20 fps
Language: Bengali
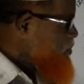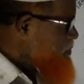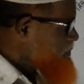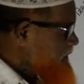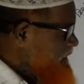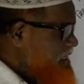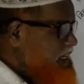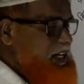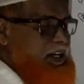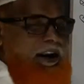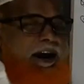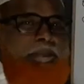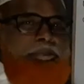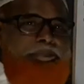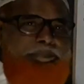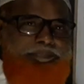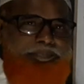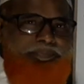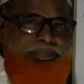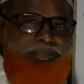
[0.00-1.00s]
আমি লিখলাম
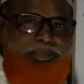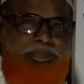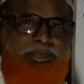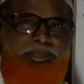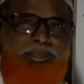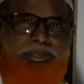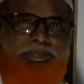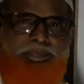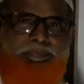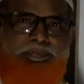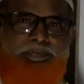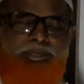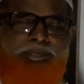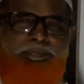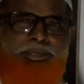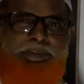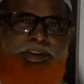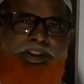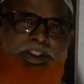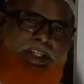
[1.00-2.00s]

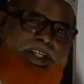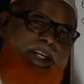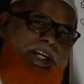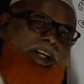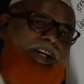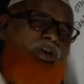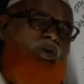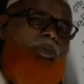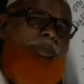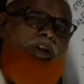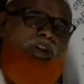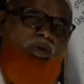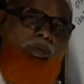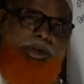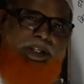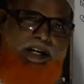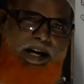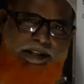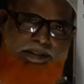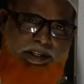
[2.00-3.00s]
ঠিক এরকমই
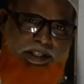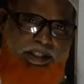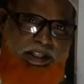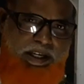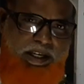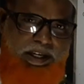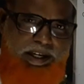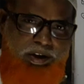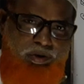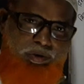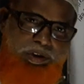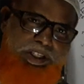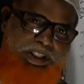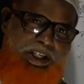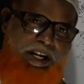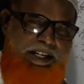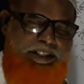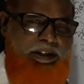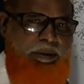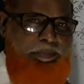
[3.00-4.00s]
তুমি খাতাতে এগুলি
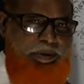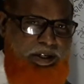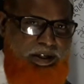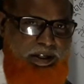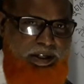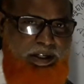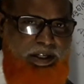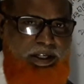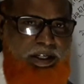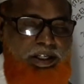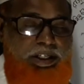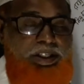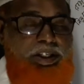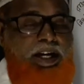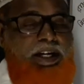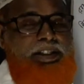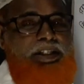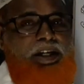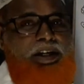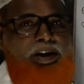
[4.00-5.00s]
সাজাবে
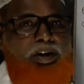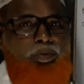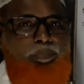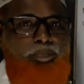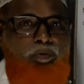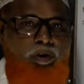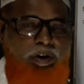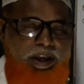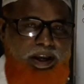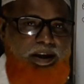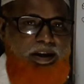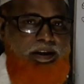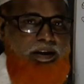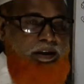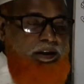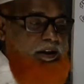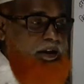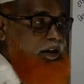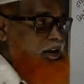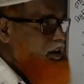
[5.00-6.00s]
সাজানোর পরে
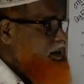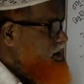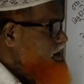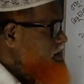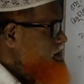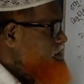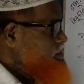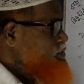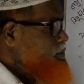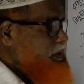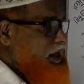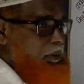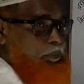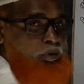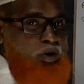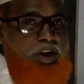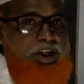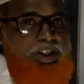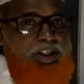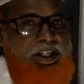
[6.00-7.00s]
তোমার
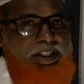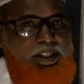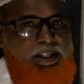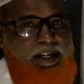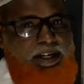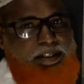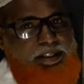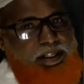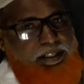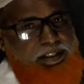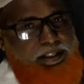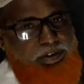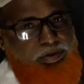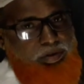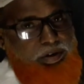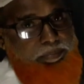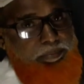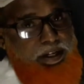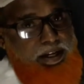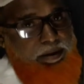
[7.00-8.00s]
বইয়ের সাথে একটা একটা
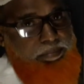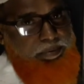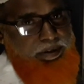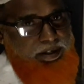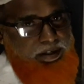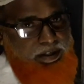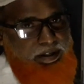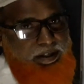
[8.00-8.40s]
করে মিলাবে